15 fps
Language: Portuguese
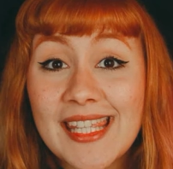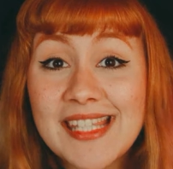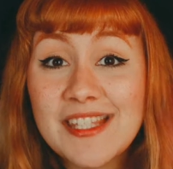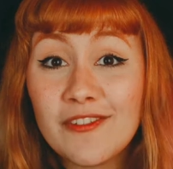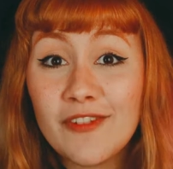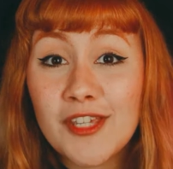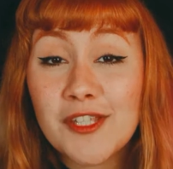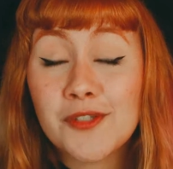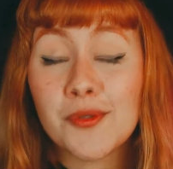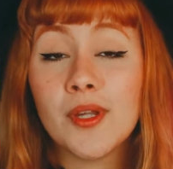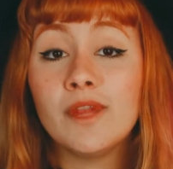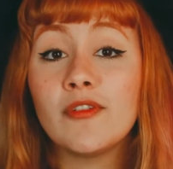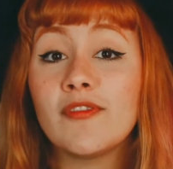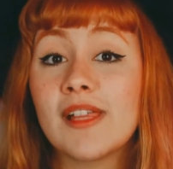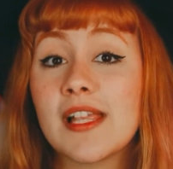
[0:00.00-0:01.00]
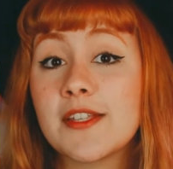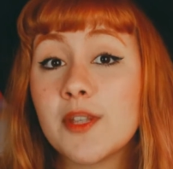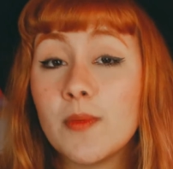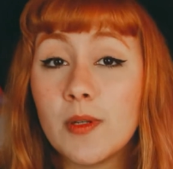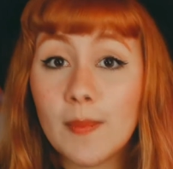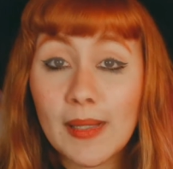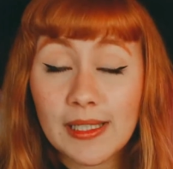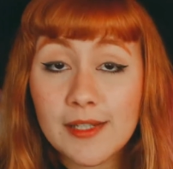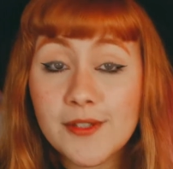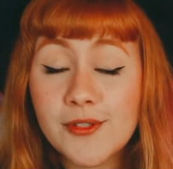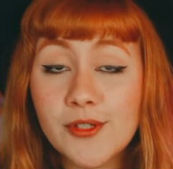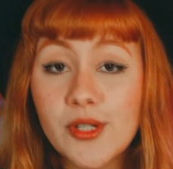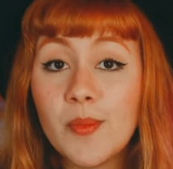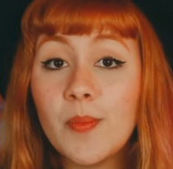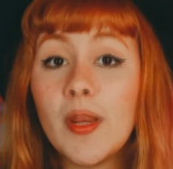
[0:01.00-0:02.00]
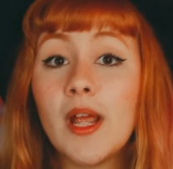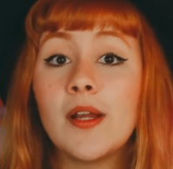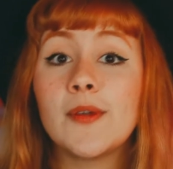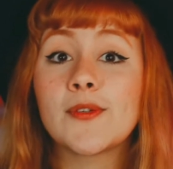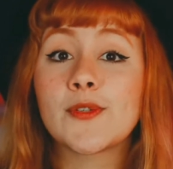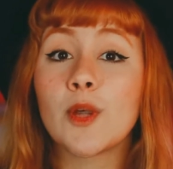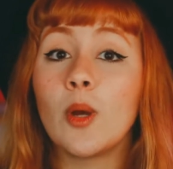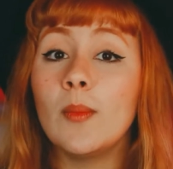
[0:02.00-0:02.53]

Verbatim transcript: Nesse vídeo eu vou falar sobre balanços de brancos,